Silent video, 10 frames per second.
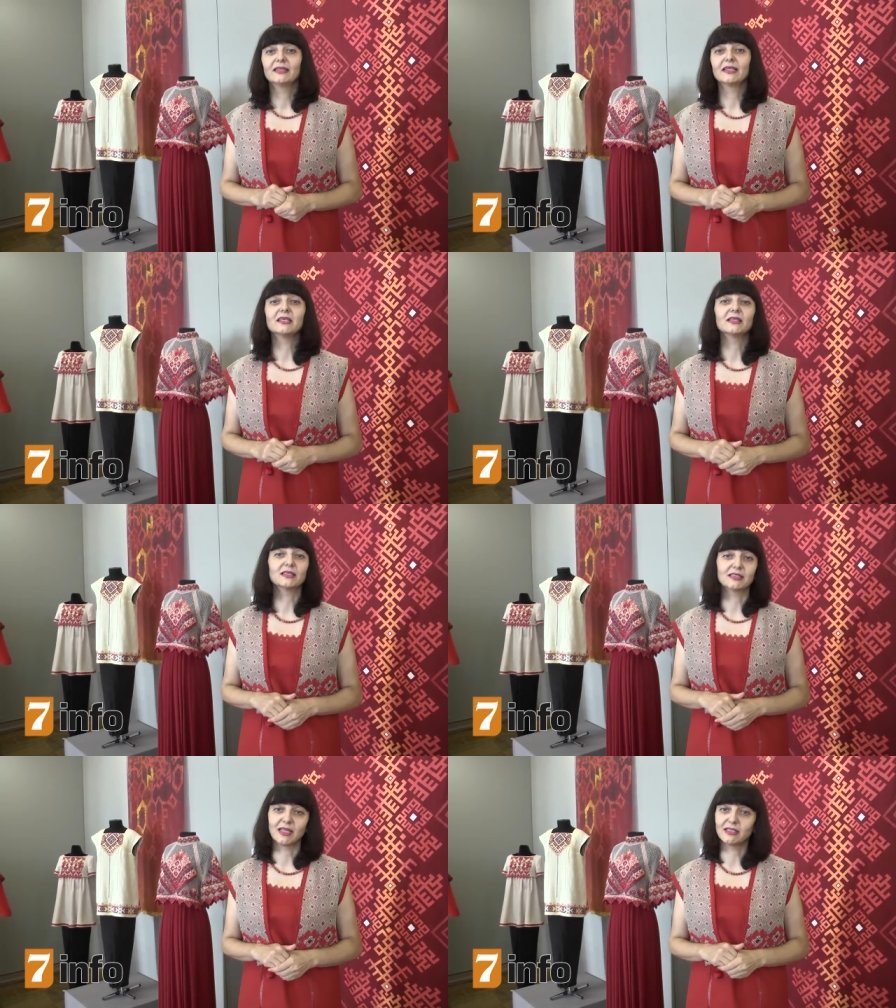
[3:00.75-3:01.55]
Татьяна
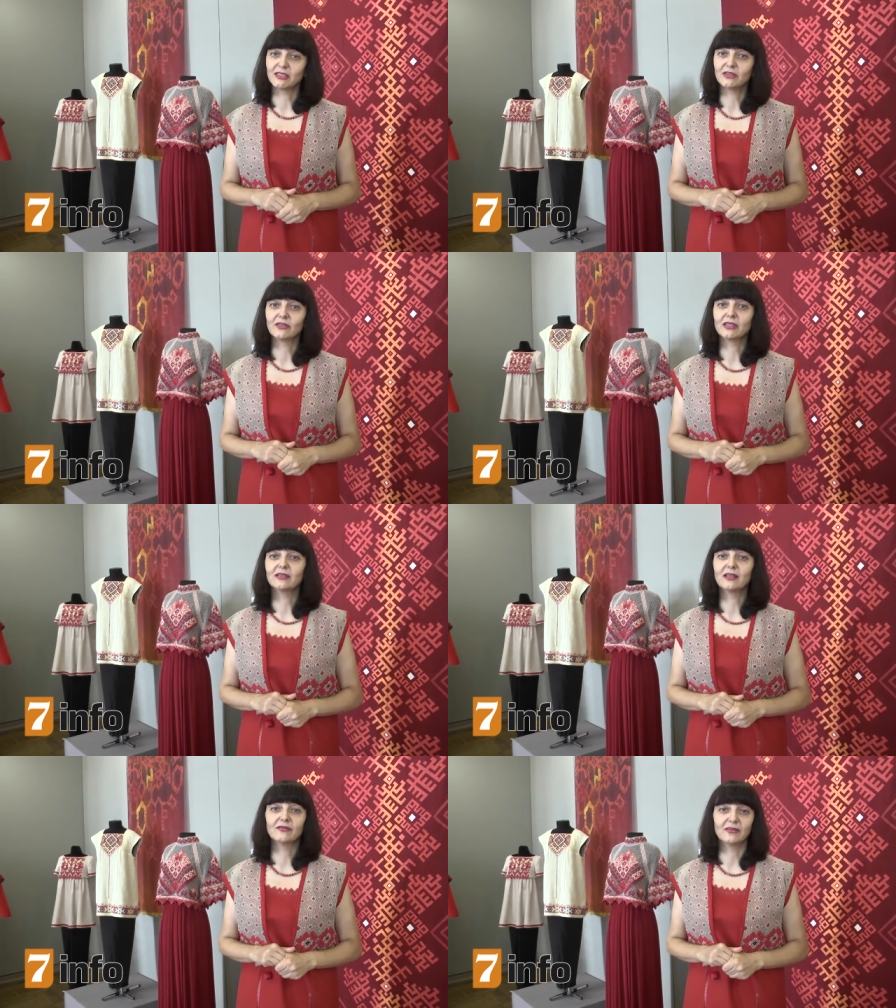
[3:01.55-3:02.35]
Константиновна
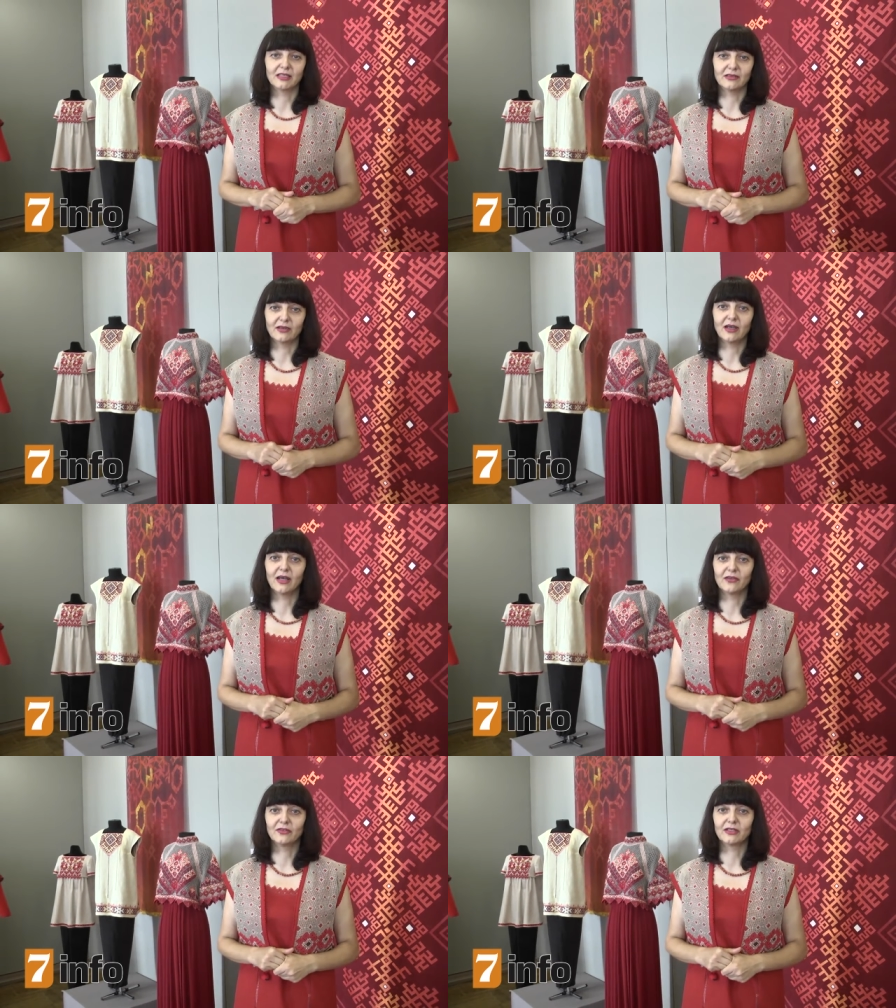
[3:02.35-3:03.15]
Голованова,
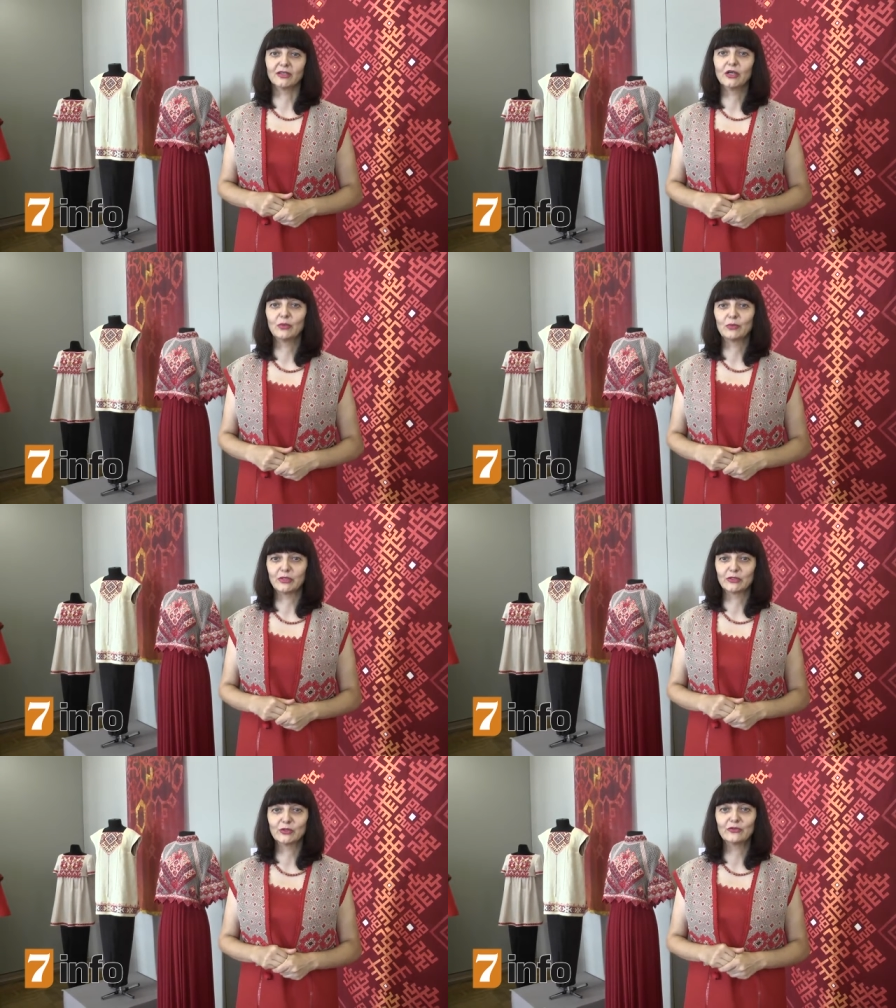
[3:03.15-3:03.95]
автор
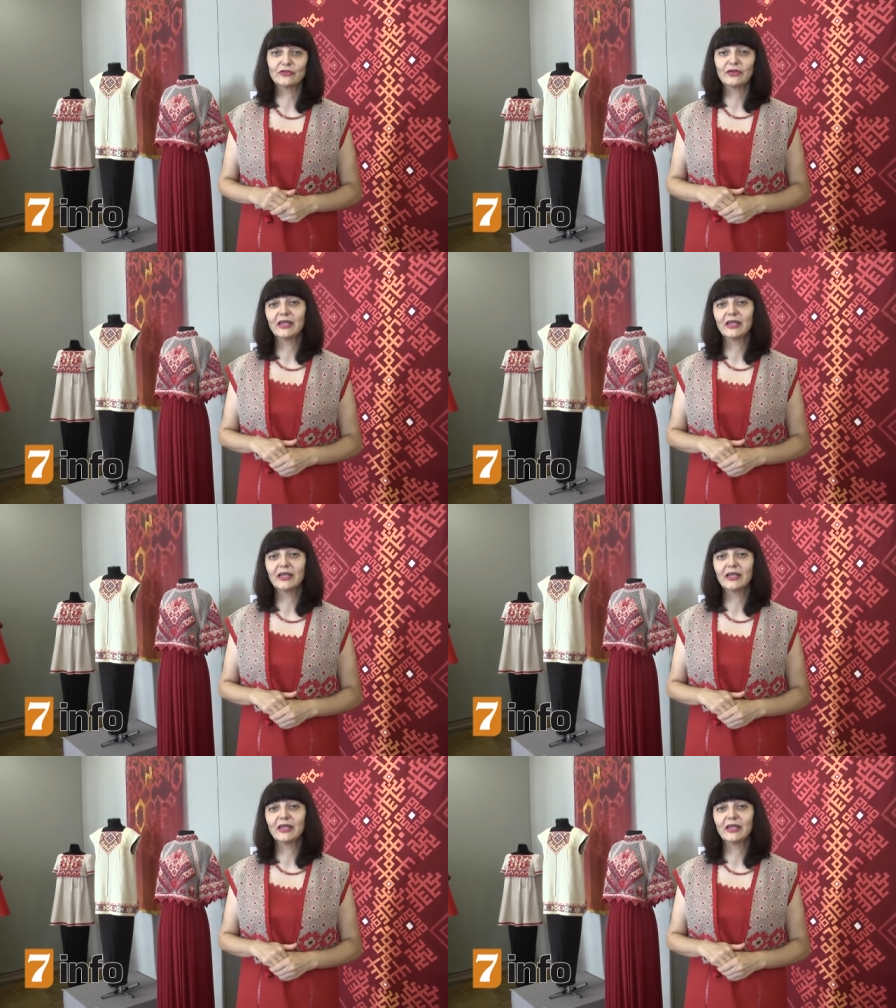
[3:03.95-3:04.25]
призов,